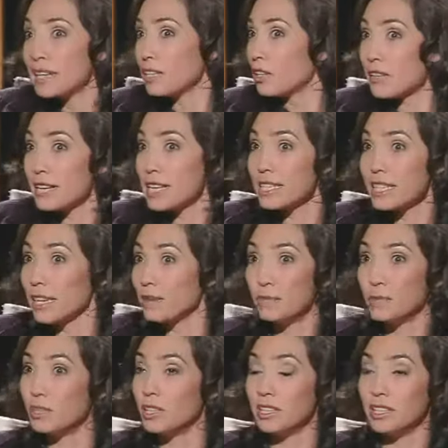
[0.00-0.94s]
que no debía ser
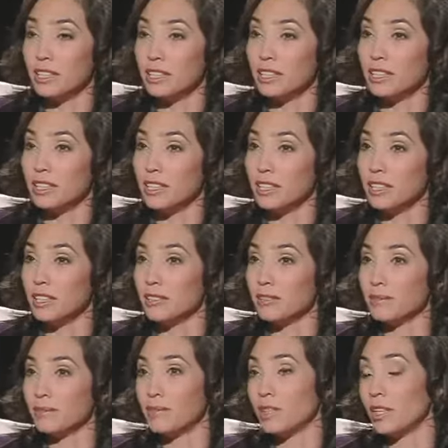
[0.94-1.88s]
muy...
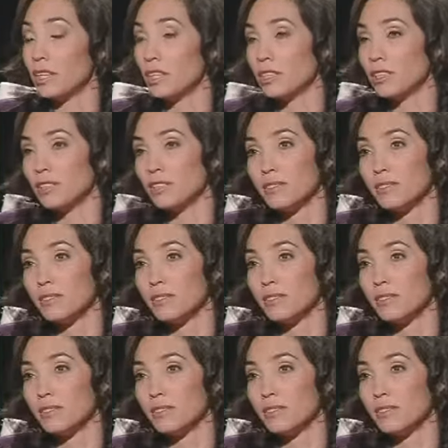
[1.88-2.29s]
¿no?